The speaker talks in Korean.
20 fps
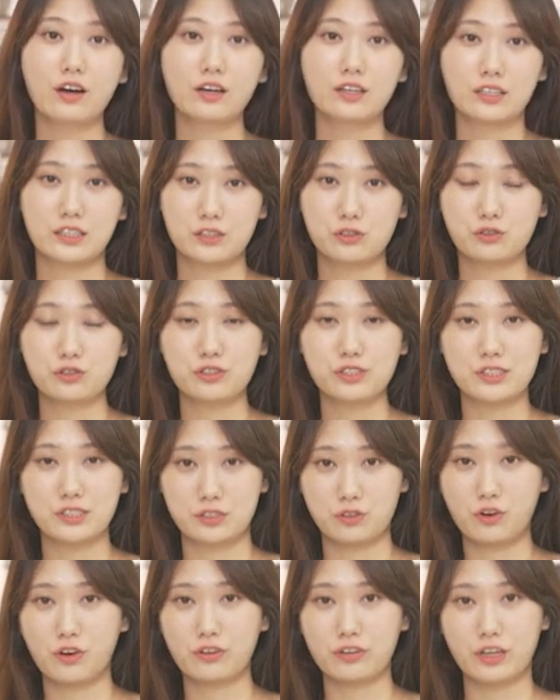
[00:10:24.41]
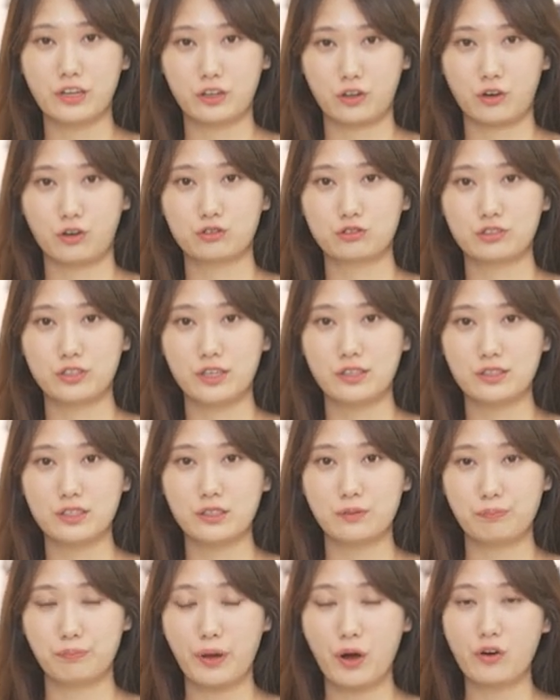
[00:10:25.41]
기술 지원의
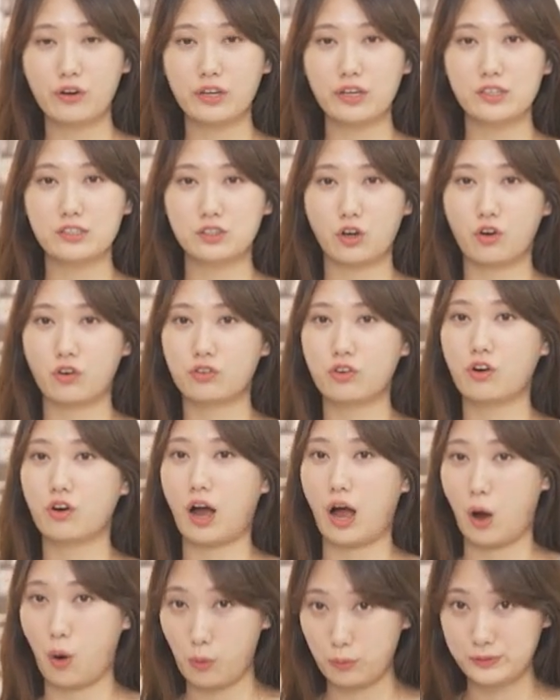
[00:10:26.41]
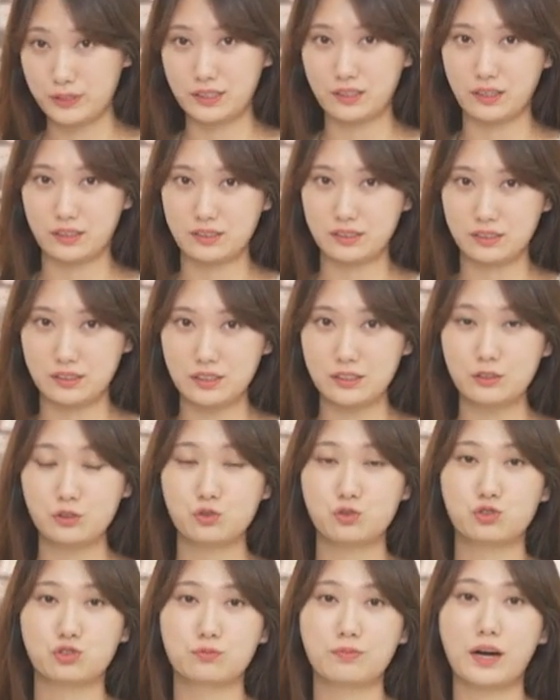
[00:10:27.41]
경우에는 평일 저녁 아홉 시까지,
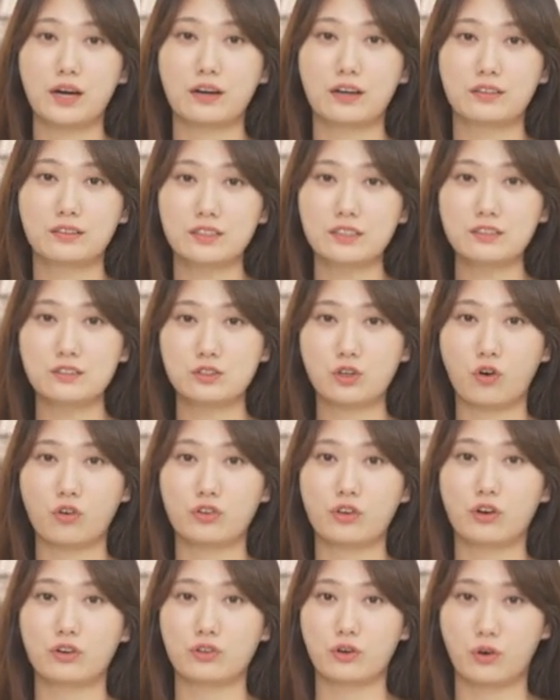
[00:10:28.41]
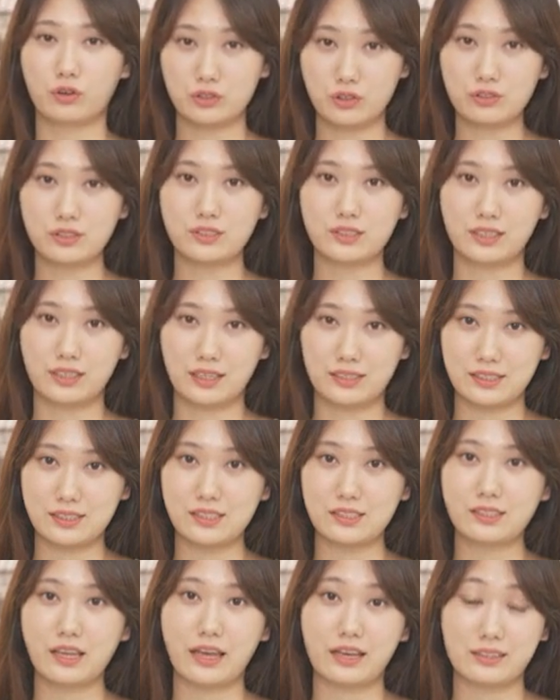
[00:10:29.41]
주말에는 저녁 여섯
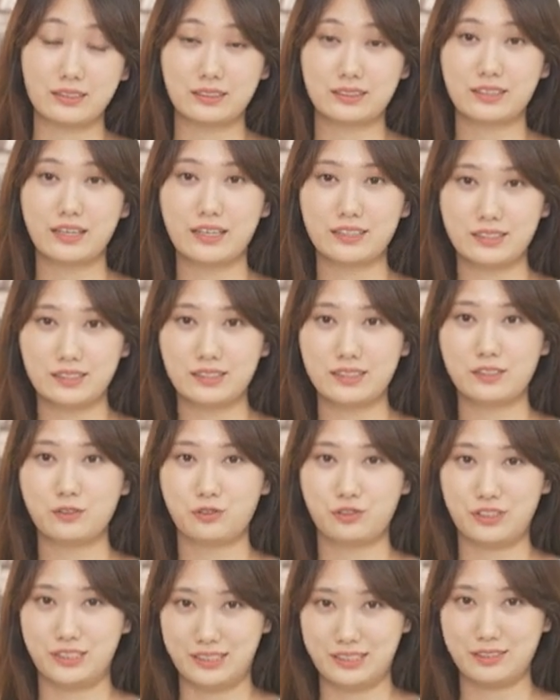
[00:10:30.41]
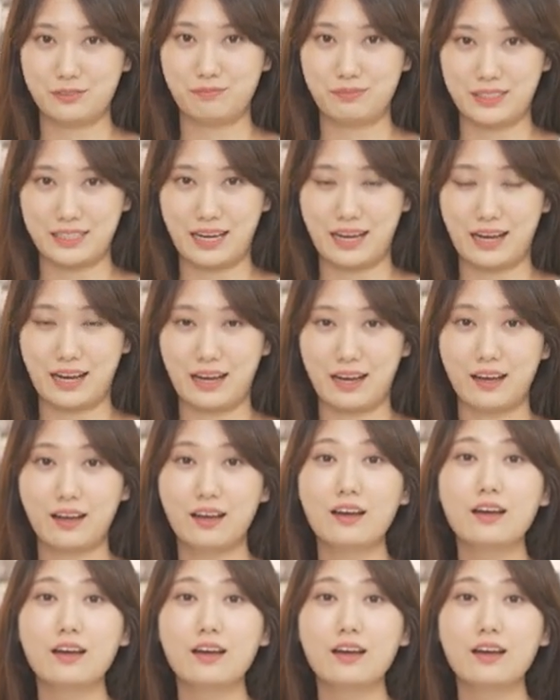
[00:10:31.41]
시까지 대응을 해드릴 수 있습니다.